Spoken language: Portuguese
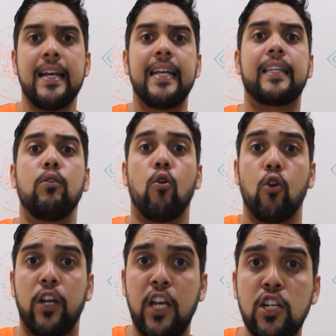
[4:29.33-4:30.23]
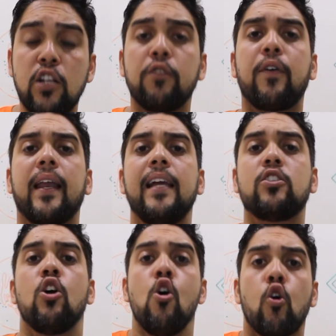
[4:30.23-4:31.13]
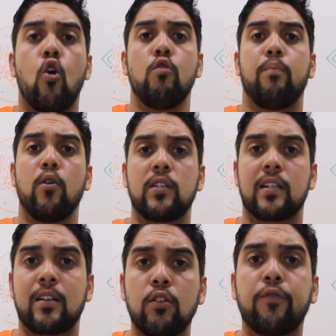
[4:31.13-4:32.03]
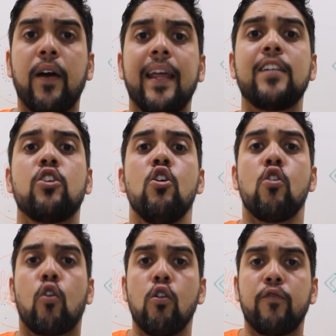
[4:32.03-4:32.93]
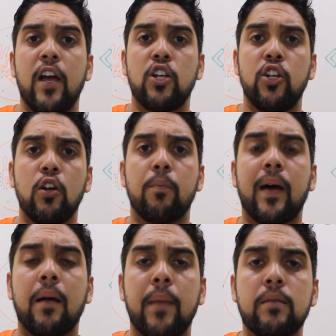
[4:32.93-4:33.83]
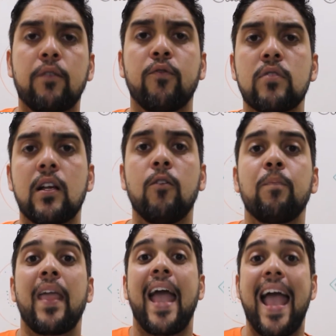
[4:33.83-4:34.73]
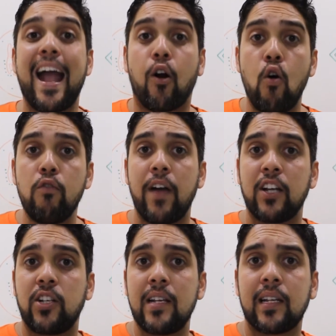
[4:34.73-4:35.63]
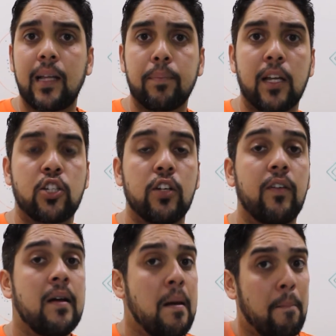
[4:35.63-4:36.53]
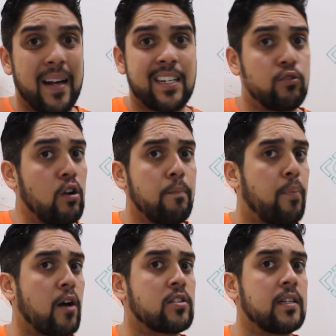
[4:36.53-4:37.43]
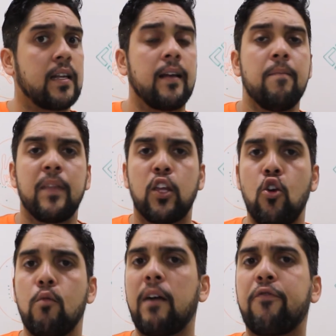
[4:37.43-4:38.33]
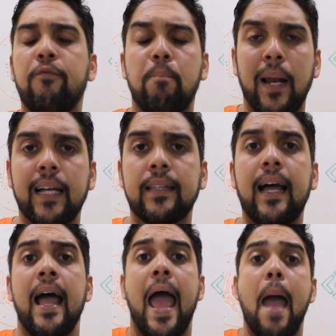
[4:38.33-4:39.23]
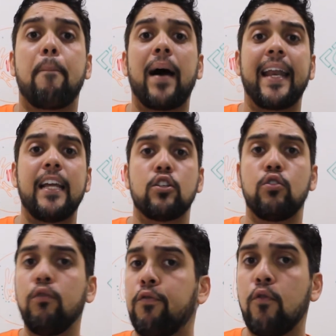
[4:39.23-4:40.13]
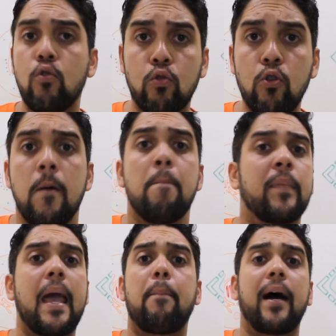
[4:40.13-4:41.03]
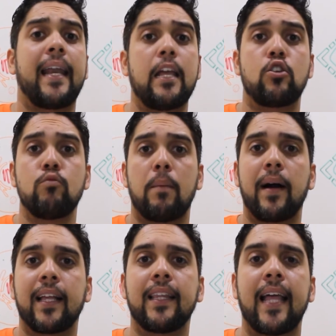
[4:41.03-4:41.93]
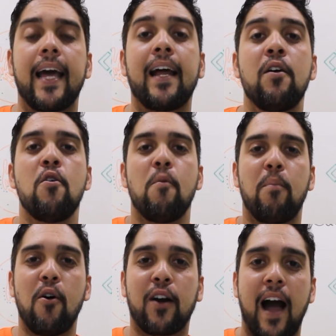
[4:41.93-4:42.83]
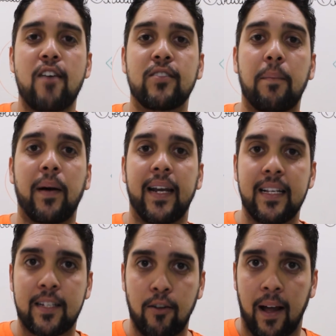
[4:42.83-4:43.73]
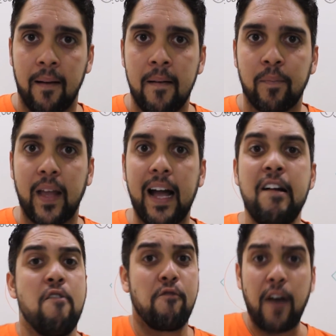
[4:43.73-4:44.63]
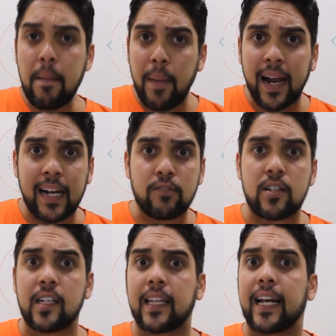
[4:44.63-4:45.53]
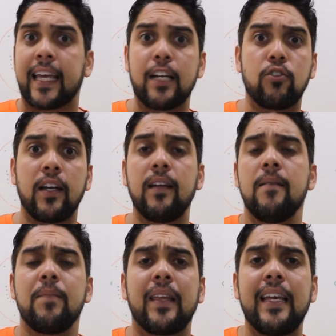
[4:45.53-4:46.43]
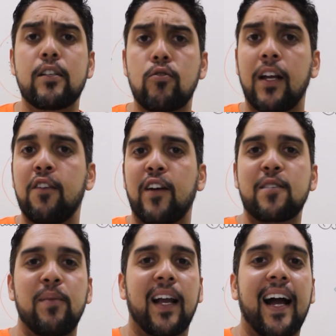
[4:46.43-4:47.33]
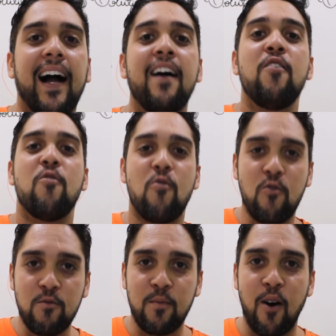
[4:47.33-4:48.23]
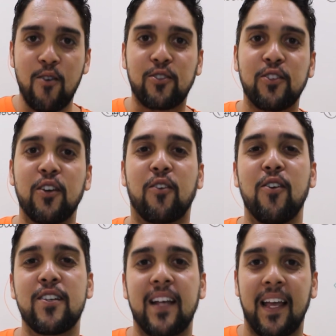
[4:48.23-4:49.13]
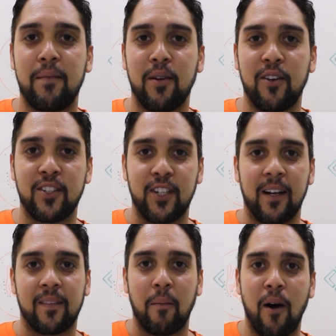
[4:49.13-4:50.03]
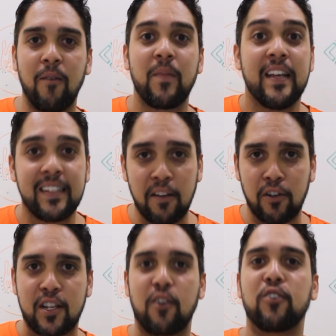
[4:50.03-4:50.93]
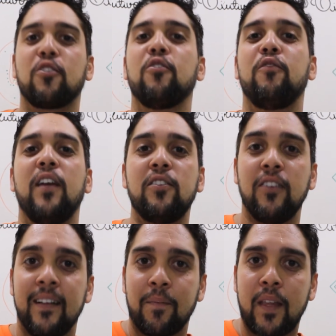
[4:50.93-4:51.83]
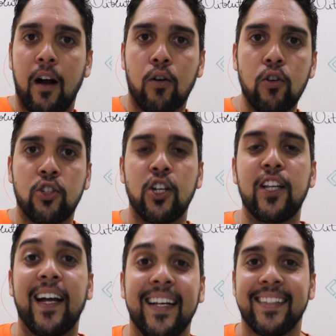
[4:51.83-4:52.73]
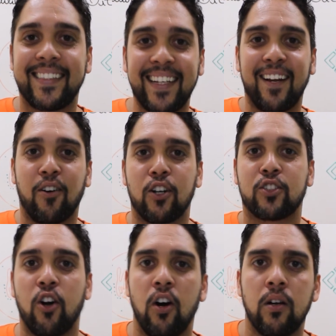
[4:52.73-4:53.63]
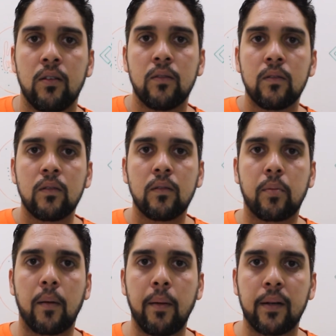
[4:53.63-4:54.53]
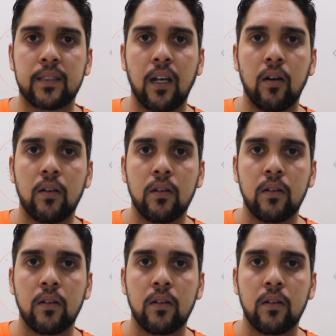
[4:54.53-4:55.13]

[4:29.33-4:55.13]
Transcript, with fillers: Então, origem diferente, composição diferente, convergiram para a mesma função é convergência adaptativa, mas eu não posso dizer que uma planta é parente de um fungo, que é parente de uma bactéria por causa da parede celular, tá? Vai pegando esse traquejo aí, que isso aí vai explicar um monte de coisa em biologia, tá bom? Se você gostou do vídeo, dá uma curtida, se não gostou, problema seu.